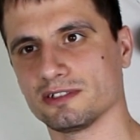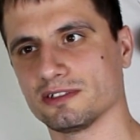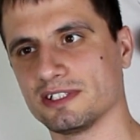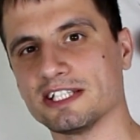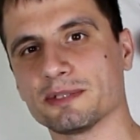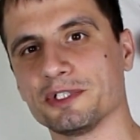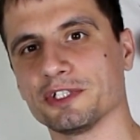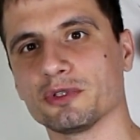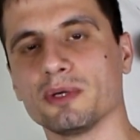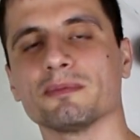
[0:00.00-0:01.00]
данным
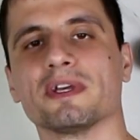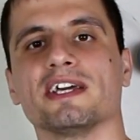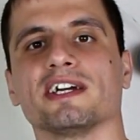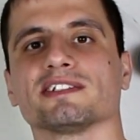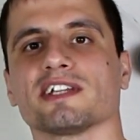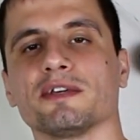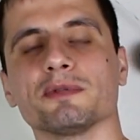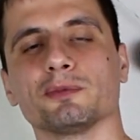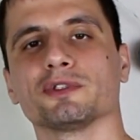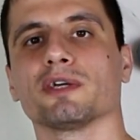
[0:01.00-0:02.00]
щитом с
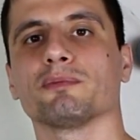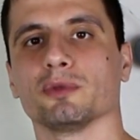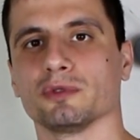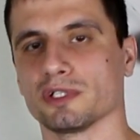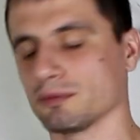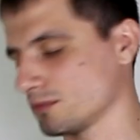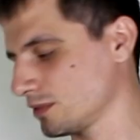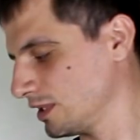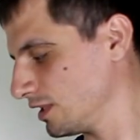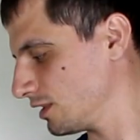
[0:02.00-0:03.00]
каким-нибудь компьютером.
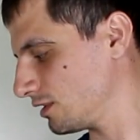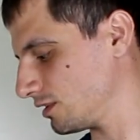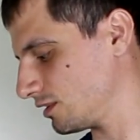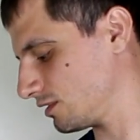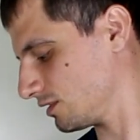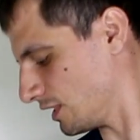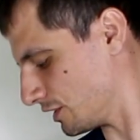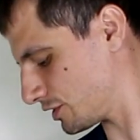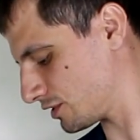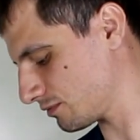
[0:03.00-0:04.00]
Э,
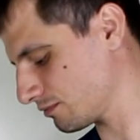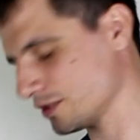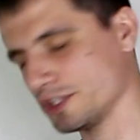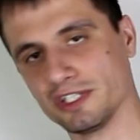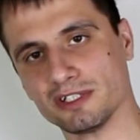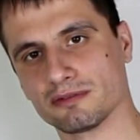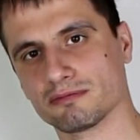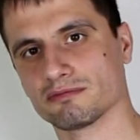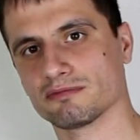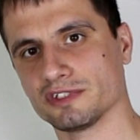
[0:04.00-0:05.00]
наш щит
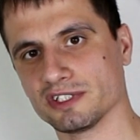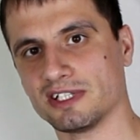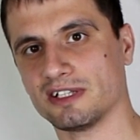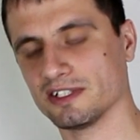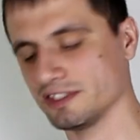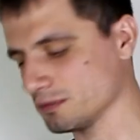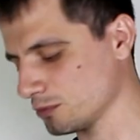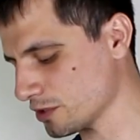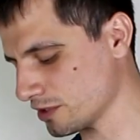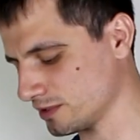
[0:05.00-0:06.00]
сигнал 1
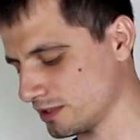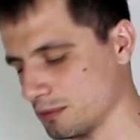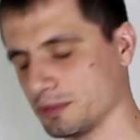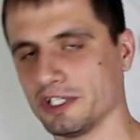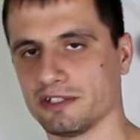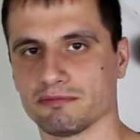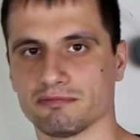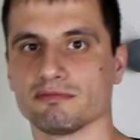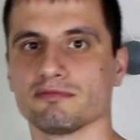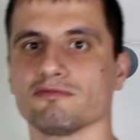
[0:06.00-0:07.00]
можно сообщить
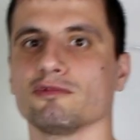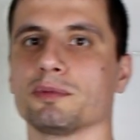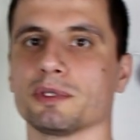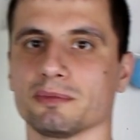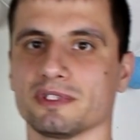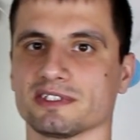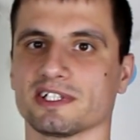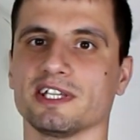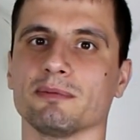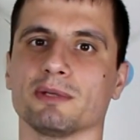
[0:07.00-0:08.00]
в общем-то, с
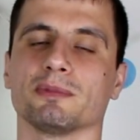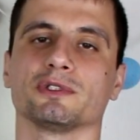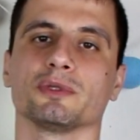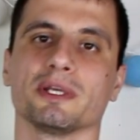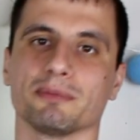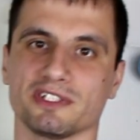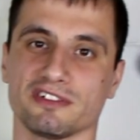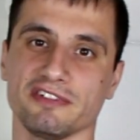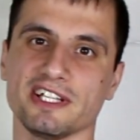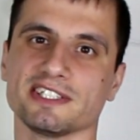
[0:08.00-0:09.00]
каким-либо другим
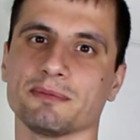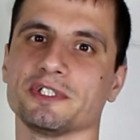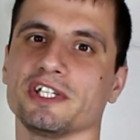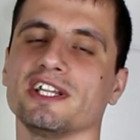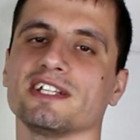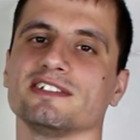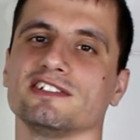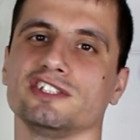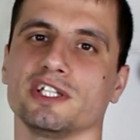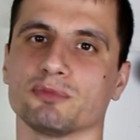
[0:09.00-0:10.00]
интерфейсом через
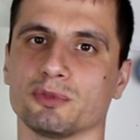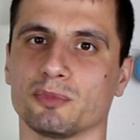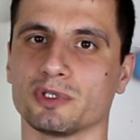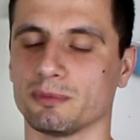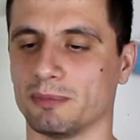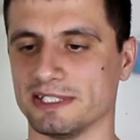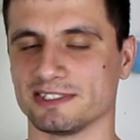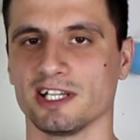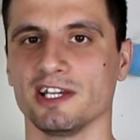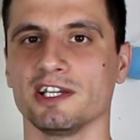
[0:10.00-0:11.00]
систему Modbus.
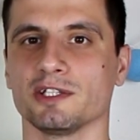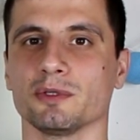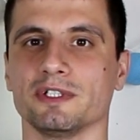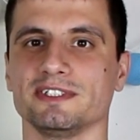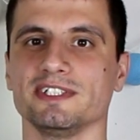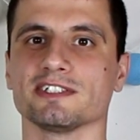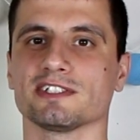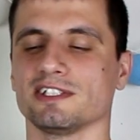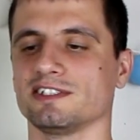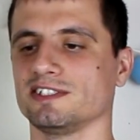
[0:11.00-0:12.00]
То есть,
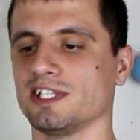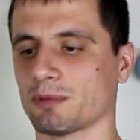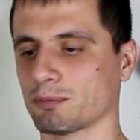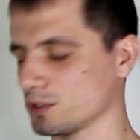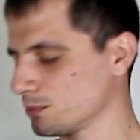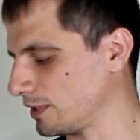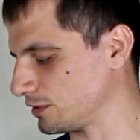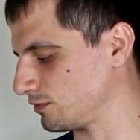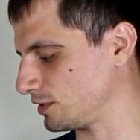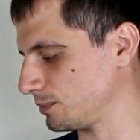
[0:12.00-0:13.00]
если система Modbus
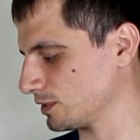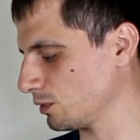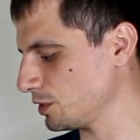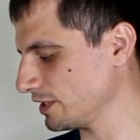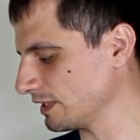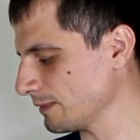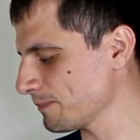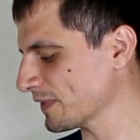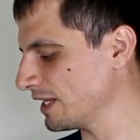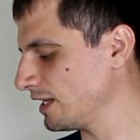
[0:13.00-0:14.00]
у вас подключена
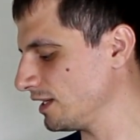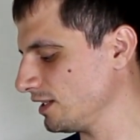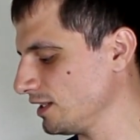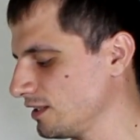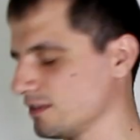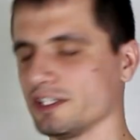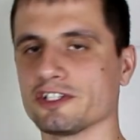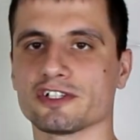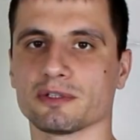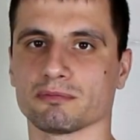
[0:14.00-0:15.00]
и
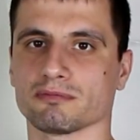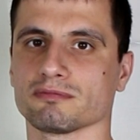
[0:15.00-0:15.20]
режим